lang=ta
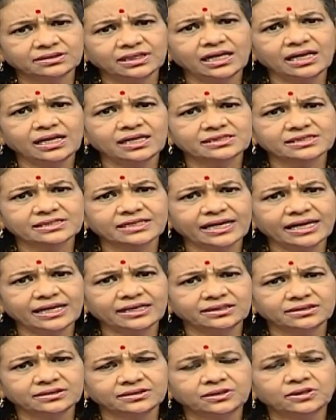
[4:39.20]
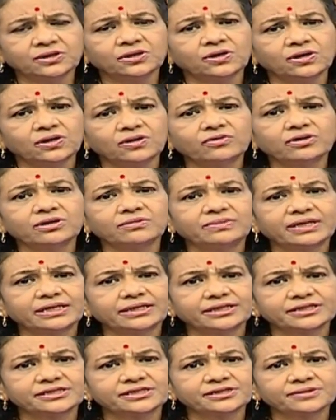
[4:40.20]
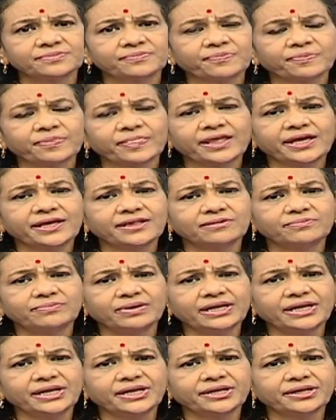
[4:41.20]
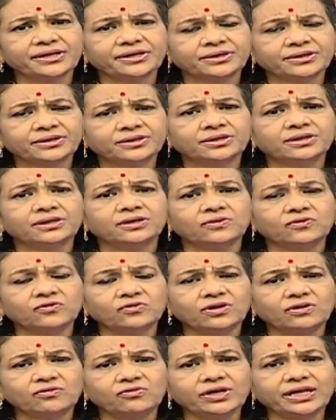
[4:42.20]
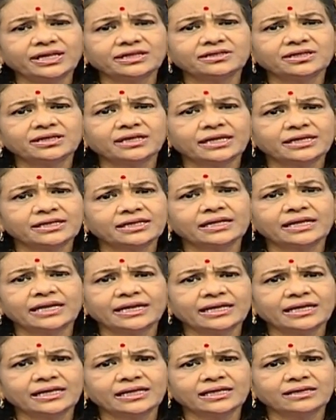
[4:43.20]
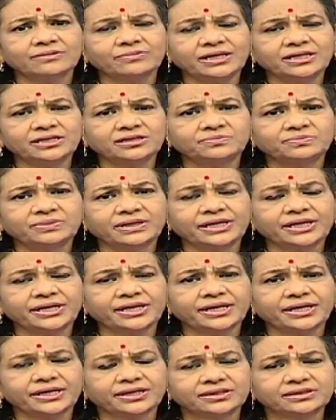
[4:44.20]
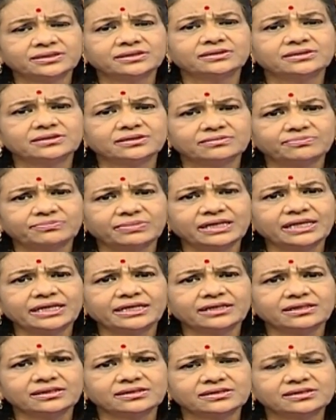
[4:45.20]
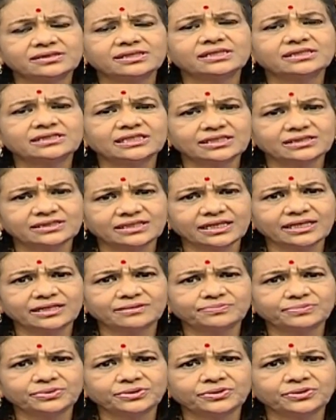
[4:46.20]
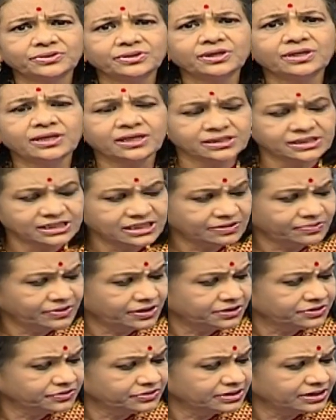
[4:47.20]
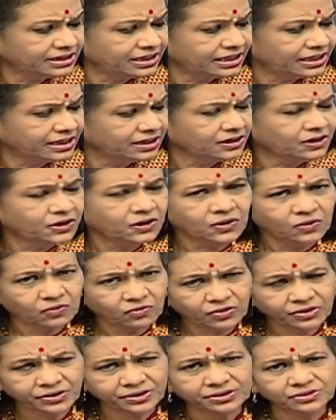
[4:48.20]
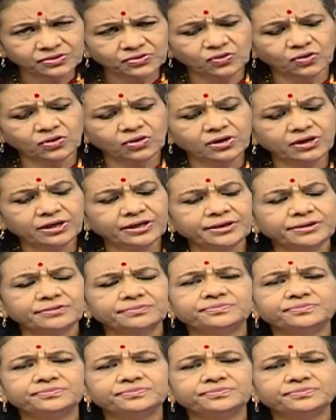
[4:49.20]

நல்லா ஸ்கேன் ஒரு பிளட் டெஸ்ட் இதை பண்ணிக்கிட்டு உங்கள் உயரத்துக்கேற்ற எடையை நீங்கள் மெயின்டைன் பண்ணிட்டு பண்ணிவிட்டு சிகிச்சை செய்கிறப்போ சித்த மருத்துவத்தில் ஒரு கொள்ளு